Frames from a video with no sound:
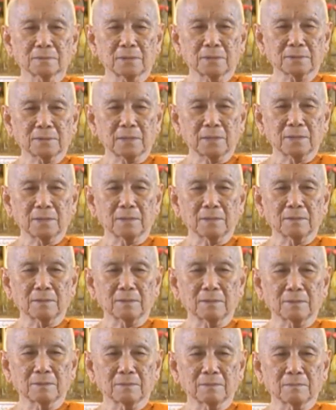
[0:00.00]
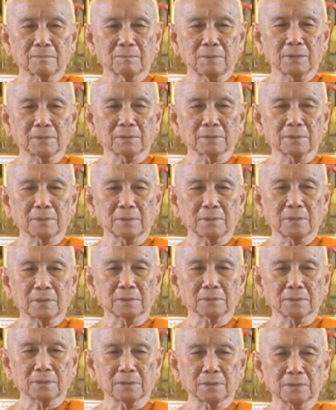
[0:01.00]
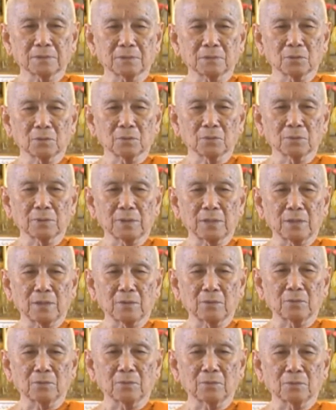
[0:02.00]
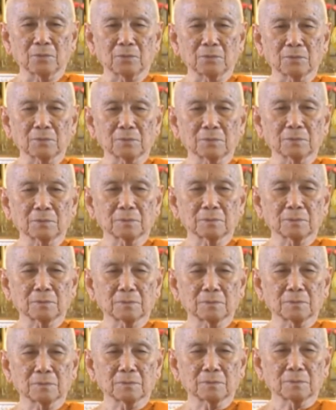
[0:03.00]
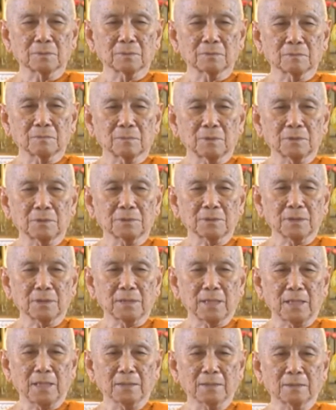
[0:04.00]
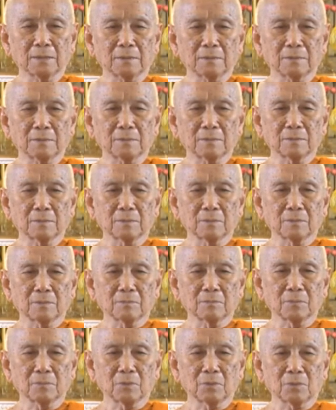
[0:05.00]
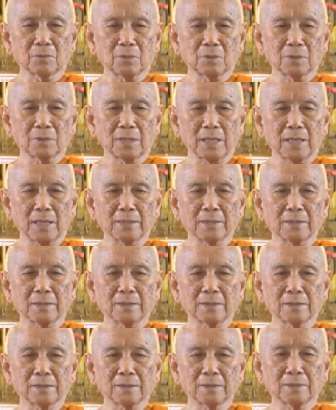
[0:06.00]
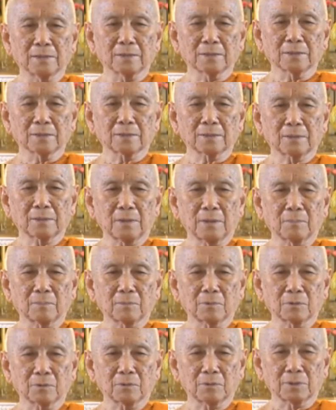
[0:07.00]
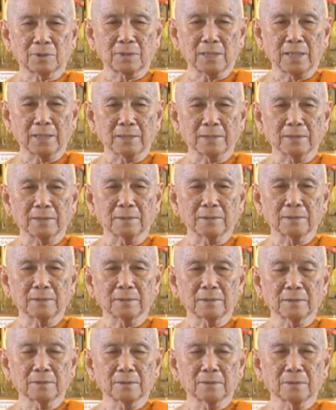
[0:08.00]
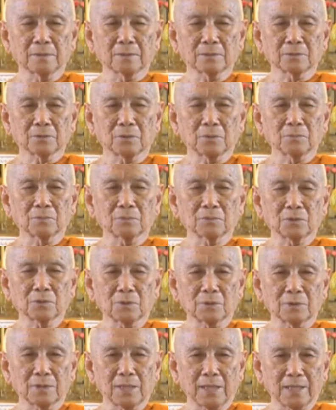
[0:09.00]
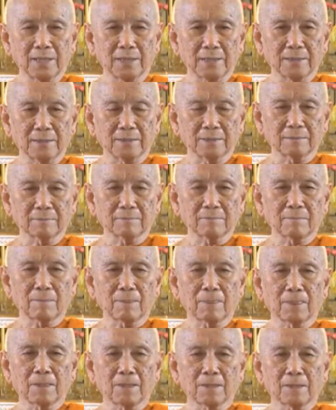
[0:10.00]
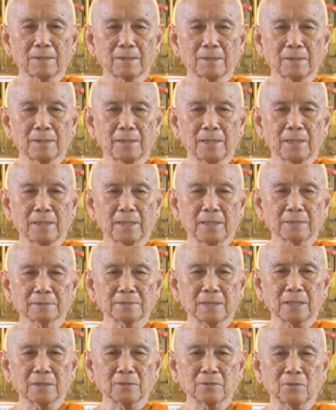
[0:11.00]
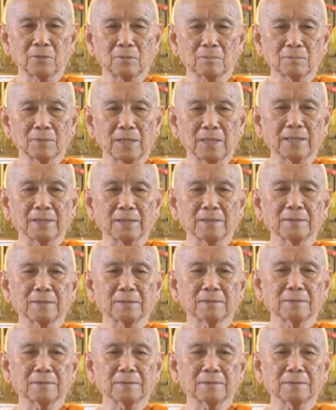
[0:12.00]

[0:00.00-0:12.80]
สติเป็นเครื่องตื่นอยู่ในโลก เพราะฉะนั้นบุคคลใด ครอบครัวใด ชุมชนใด และสังคมใด